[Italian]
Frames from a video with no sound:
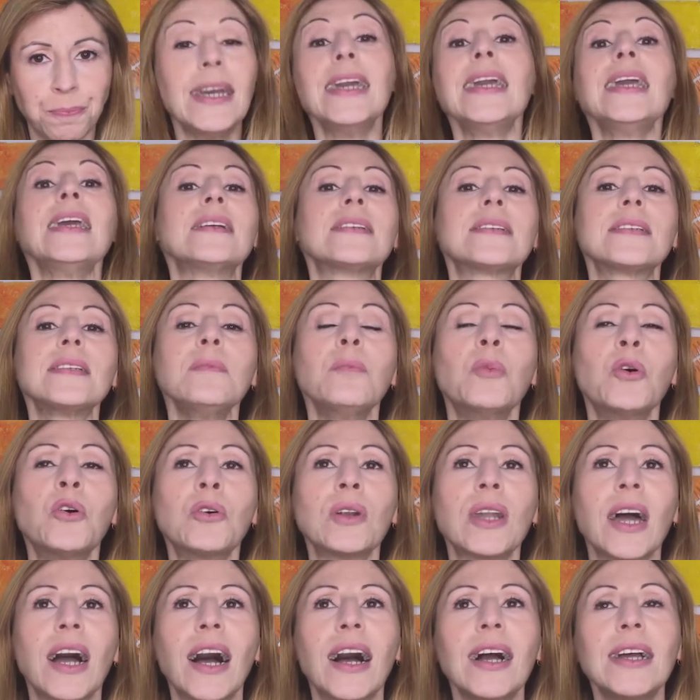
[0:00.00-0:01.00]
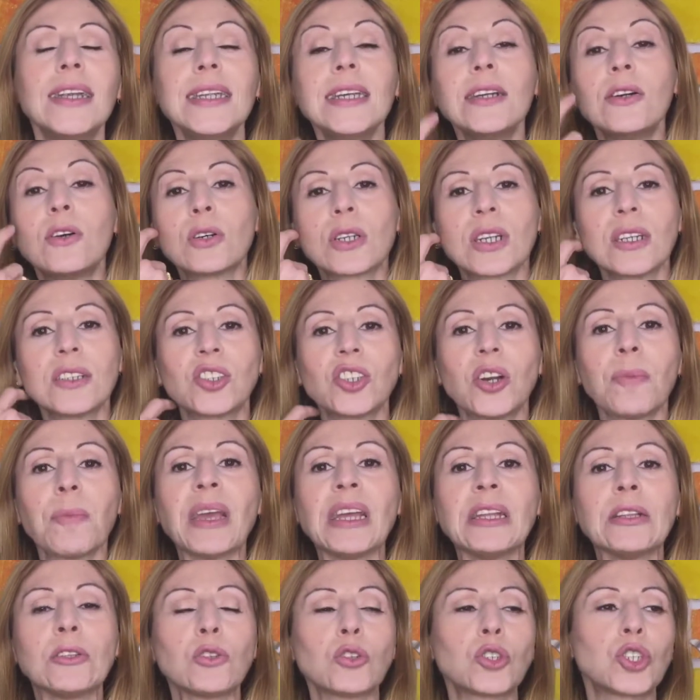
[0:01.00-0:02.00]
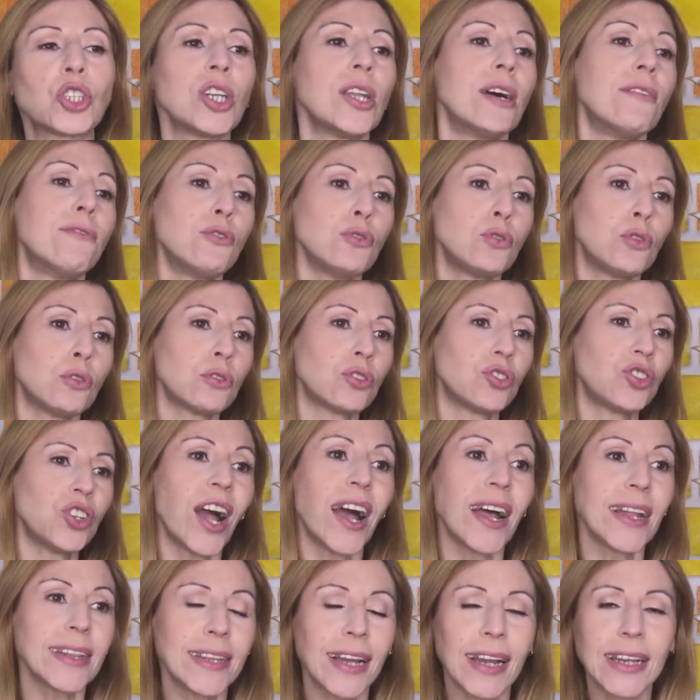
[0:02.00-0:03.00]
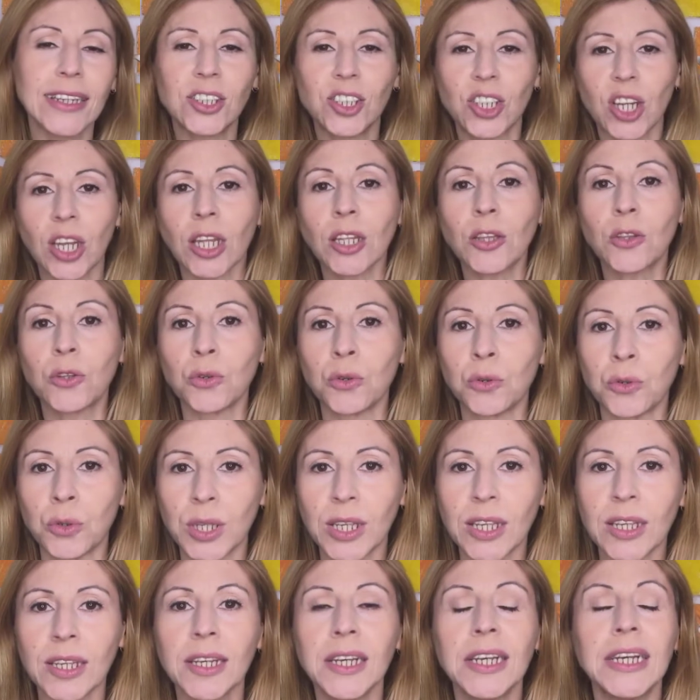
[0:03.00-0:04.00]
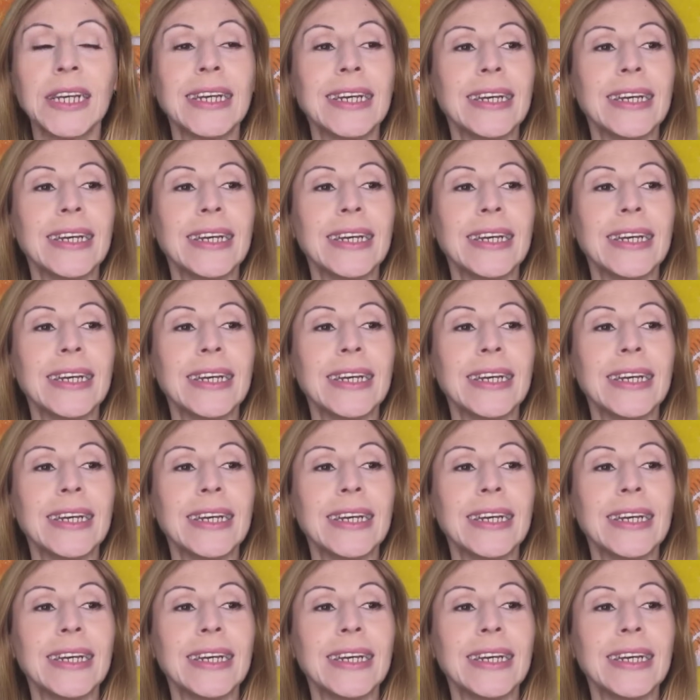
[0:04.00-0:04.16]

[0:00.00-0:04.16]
E Simona l'incoraggiamento ce l'ha avuto già dai genitori